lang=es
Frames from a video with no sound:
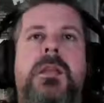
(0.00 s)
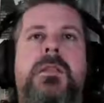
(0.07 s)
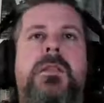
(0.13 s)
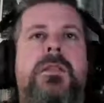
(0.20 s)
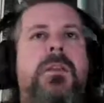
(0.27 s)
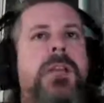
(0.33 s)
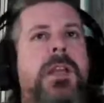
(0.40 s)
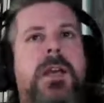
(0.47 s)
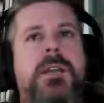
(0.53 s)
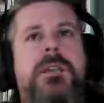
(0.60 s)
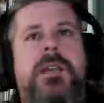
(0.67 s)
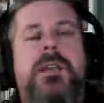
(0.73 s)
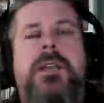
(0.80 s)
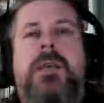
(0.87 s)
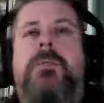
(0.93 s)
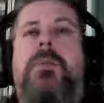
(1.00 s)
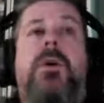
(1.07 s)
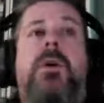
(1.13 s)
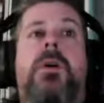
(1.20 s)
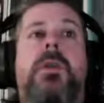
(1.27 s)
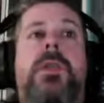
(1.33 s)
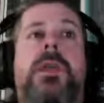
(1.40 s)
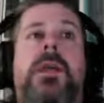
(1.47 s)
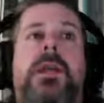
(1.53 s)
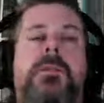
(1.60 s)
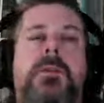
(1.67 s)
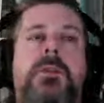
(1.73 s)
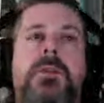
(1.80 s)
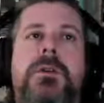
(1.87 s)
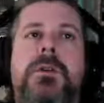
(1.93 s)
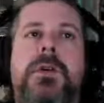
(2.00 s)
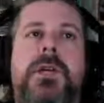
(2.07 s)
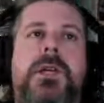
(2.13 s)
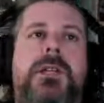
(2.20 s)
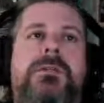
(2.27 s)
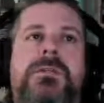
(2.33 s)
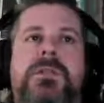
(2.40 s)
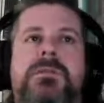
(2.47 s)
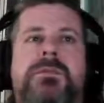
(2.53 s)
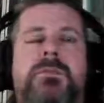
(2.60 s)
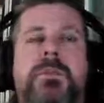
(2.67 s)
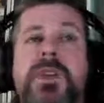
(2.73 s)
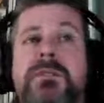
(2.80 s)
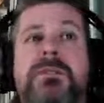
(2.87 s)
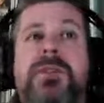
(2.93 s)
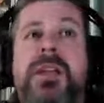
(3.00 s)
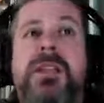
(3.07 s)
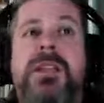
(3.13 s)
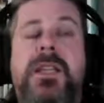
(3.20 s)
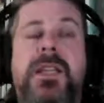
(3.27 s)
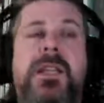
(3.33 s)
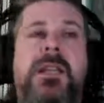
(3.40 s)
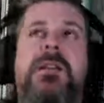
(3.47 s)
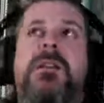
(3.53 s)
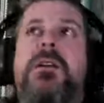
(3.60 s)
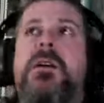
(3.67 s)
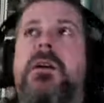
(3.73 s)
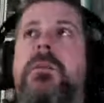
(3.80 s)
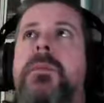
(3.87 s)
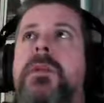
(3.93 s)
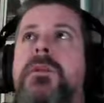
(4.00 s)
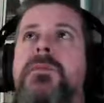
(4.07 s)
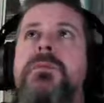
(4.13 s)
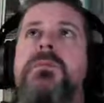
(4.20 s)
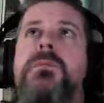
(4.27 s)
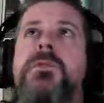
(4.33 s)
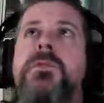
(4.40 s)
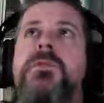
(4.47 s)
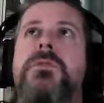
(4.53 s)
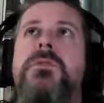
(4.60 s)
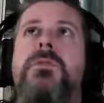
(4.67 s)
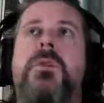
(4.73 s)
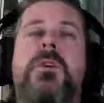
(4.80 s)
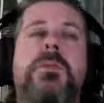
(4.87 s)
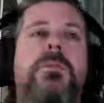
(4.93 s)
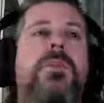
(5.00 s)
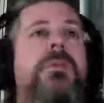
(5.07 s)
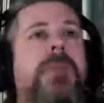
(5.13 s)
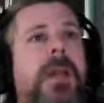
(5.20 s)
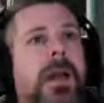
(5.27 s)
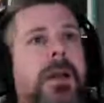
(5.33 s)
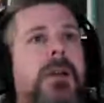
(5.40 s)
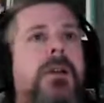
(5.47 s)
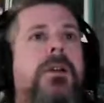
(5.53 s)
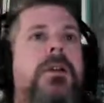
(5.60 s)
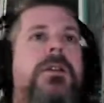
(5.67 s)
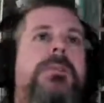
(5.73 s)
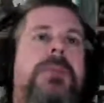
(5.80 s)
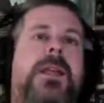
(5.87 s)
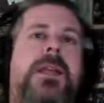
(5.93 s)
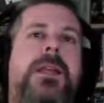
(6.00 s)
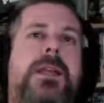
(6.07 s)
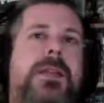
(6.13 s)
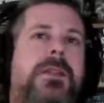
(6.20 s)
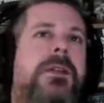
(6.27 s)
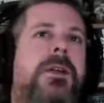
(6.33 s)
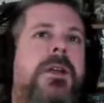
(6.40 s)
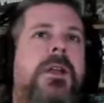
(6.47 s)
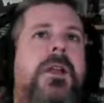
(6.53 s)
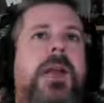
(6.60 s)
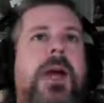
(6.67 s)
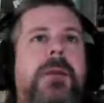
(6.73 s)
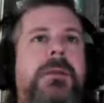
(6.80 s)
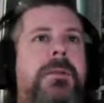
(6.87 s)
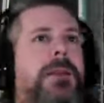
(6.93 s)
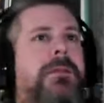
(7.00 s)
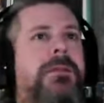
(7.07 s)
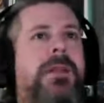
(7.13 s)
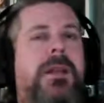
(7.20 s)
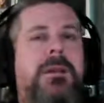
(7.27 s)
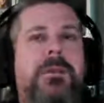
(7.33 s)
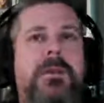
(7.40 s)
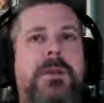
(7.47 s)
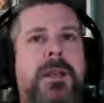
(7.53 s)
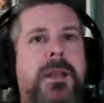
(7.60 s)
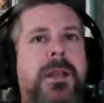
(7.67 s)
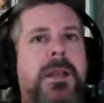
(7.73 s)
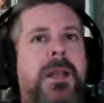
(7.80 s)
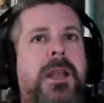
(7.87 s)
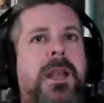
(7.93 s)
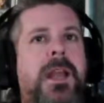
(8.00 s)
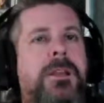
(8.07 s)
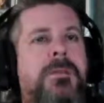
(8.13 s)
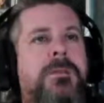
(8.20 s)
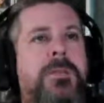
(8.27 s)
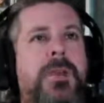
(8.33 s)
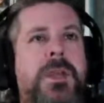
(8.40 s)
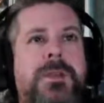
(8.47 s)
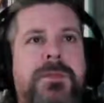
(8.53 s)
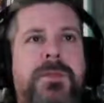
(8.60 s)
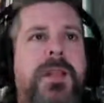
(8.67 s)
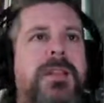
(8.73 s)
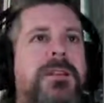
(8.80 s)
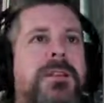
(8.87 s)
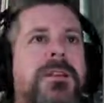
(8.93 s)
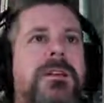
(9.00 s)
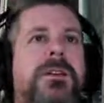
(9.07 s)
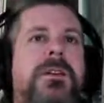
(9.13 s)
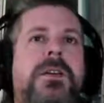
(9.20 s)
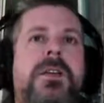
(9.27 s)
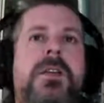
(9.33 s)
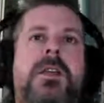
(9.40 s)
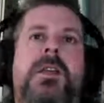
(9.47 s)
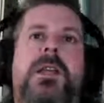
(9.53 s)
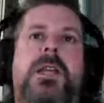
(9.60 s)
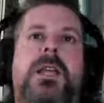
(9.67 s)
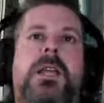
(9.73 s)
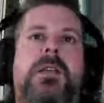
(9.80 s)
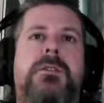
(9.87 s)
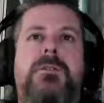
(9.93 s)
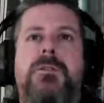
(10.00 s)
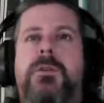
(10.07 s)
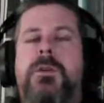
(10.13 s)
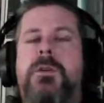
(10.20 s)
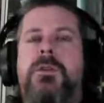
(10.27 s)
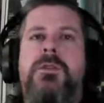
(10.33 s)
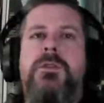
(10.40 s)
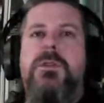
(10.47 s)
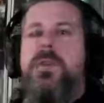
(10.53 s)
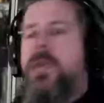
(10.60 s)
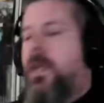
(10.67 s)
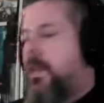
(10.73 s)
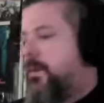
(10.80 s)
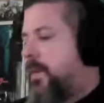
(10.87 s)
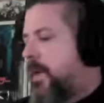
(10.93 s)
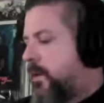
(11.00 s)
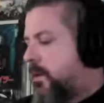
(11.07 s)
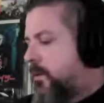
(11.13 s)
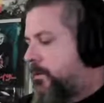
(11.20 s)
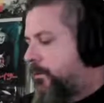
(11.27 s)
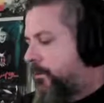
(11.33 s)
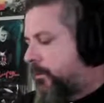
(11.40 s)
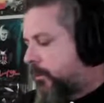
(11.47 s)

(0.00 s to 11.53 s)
No llega a ser tampoco, dijéramos, oh, es muy infantil, no, pero es un, es un humor muy blanco, es blanquito, a mí me ha entrado muy bien, es muy fresco, es jugoso y además,